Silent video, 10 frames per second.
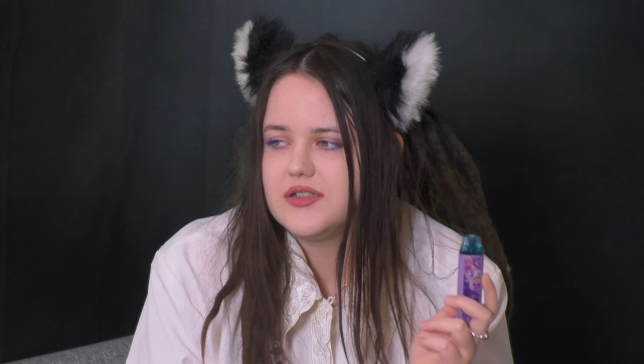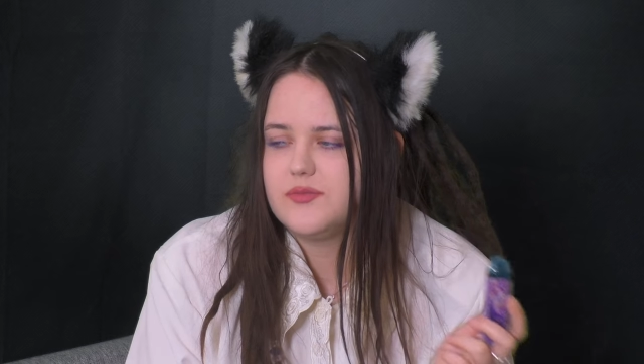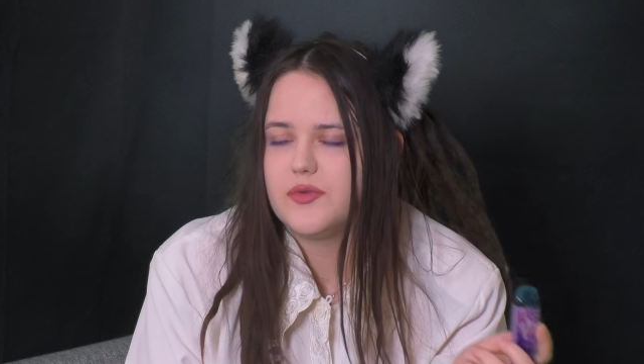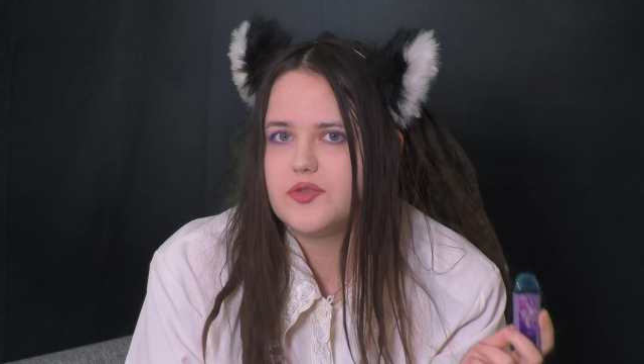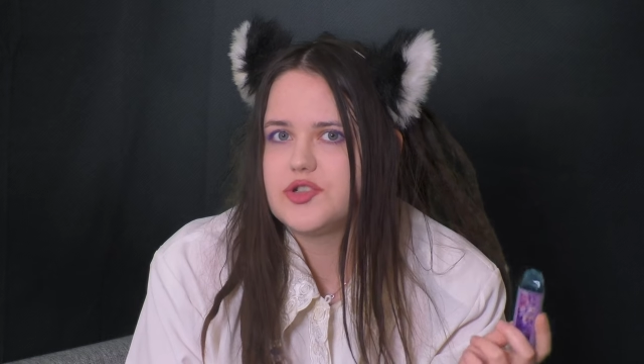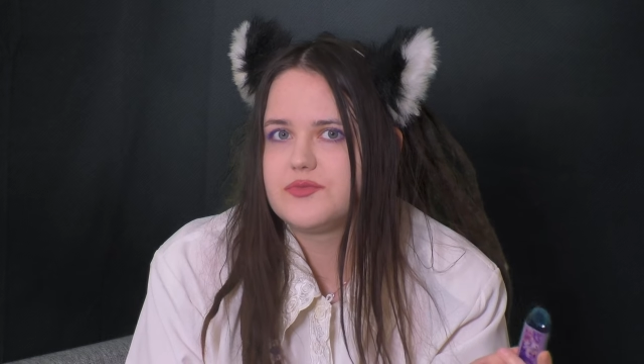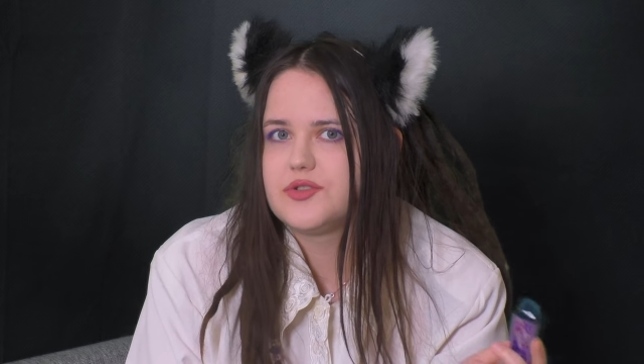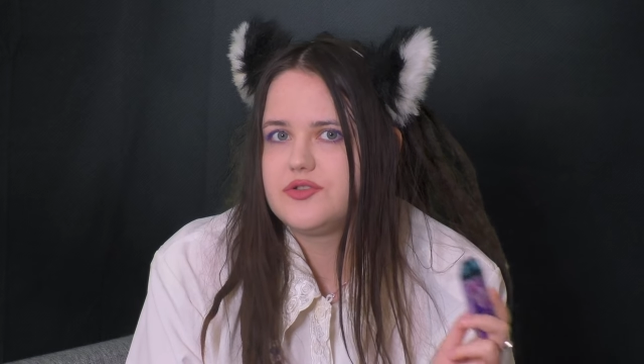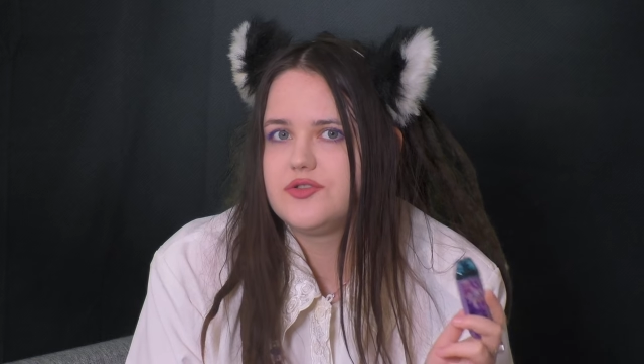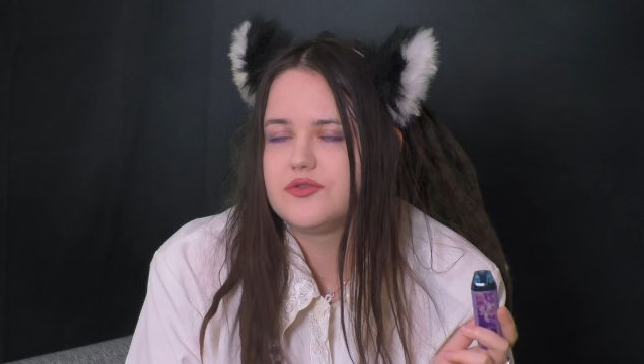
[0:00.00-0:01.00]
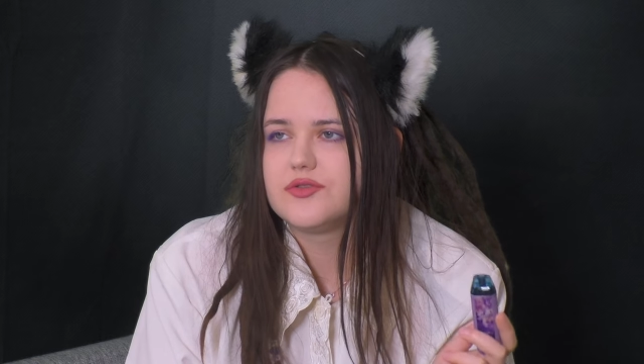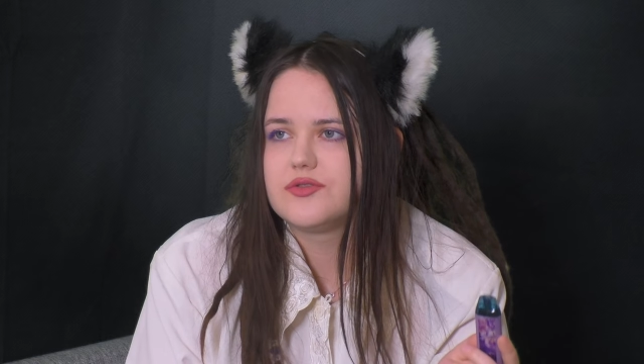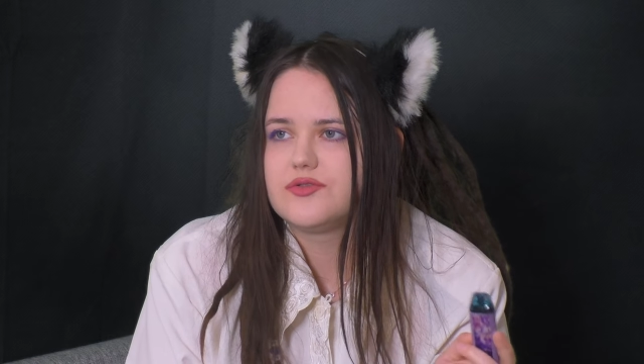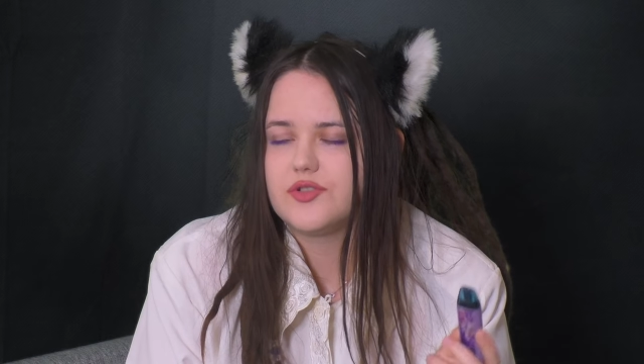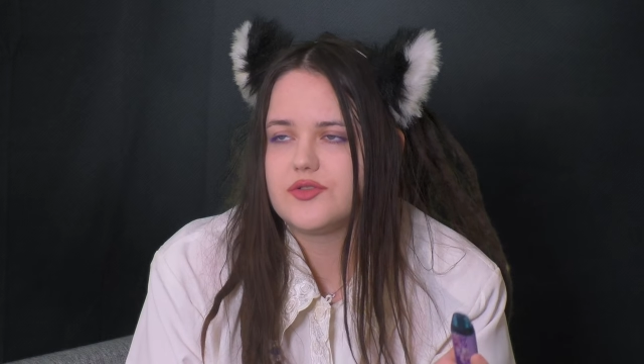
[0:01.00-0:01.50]
Типа, может быть,
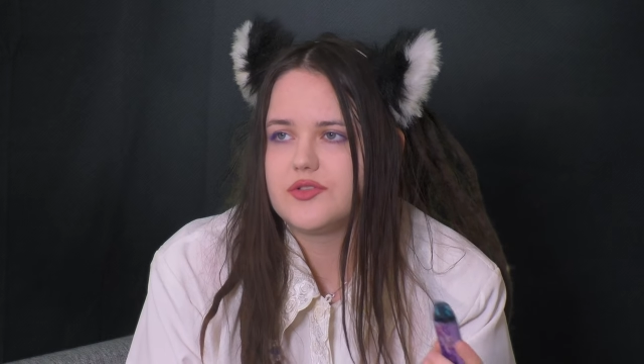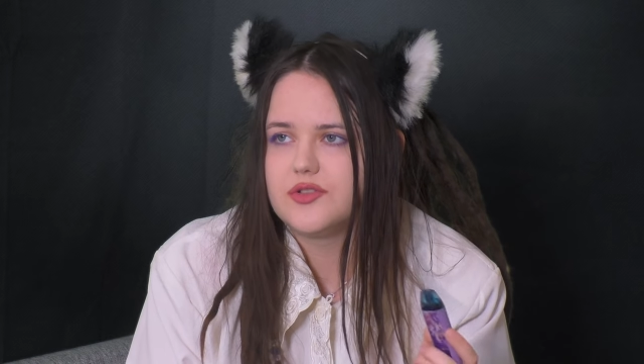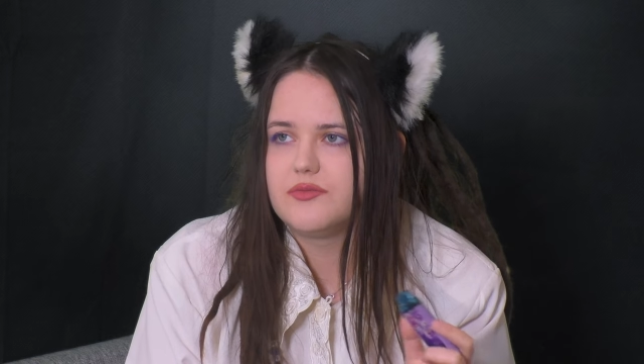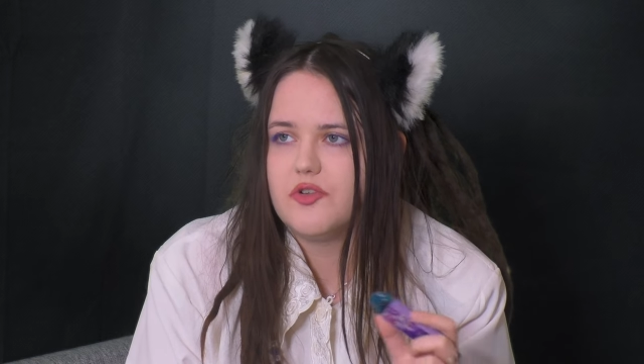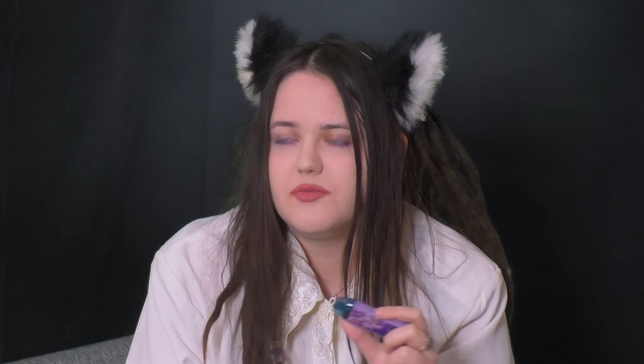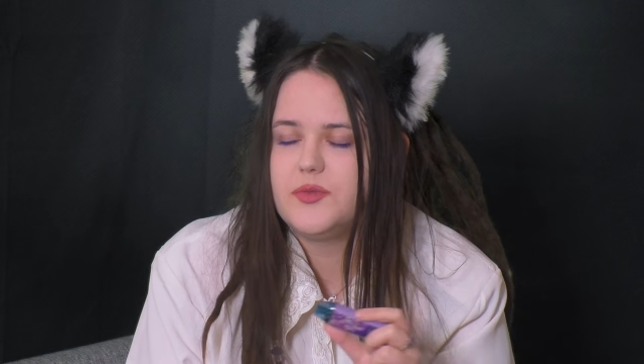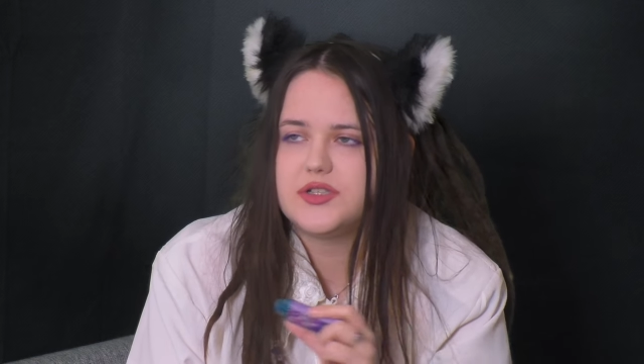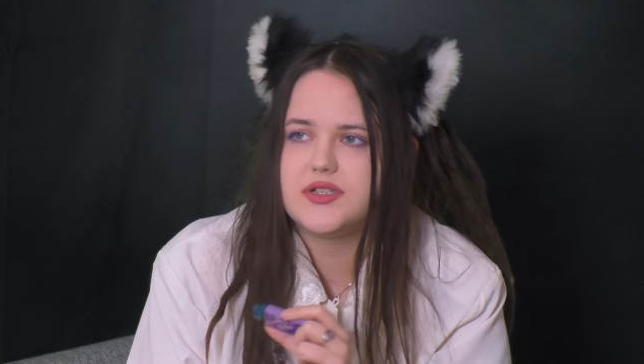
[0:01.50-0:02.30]
он что-то и мог мне